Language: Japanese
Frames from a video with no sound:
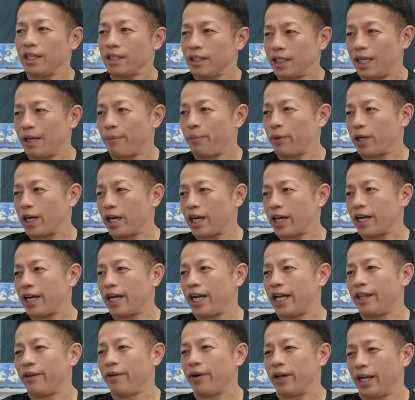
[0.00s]
でやっぱ学
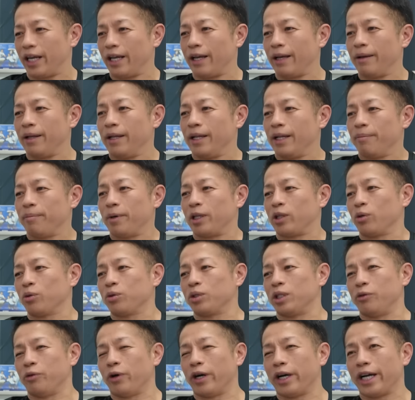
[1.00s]
会ではね、まあ、
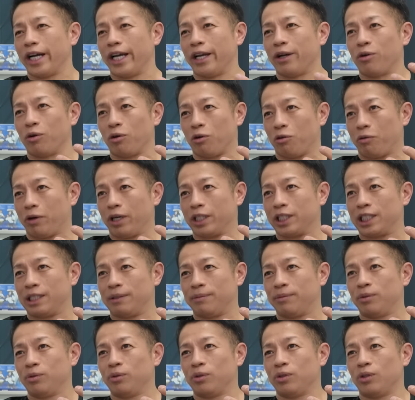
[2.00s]
特に若い頃は
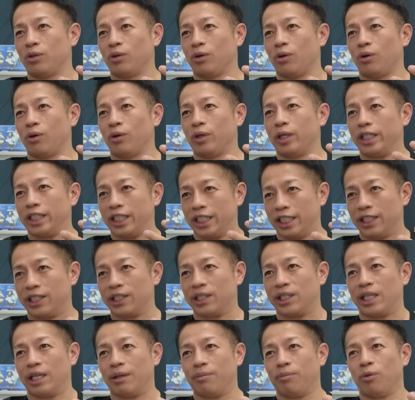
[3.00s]
自分の知
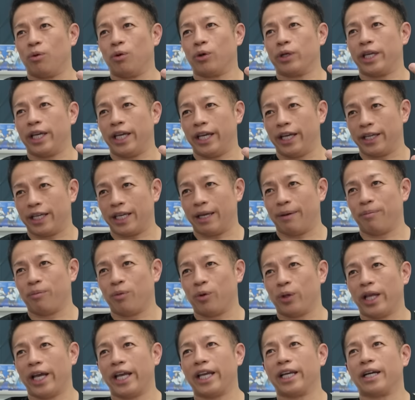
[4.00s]
識も経験
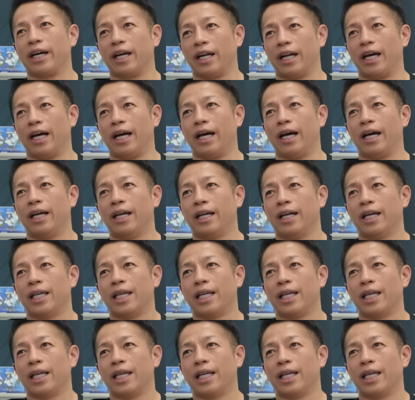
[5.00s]
もないから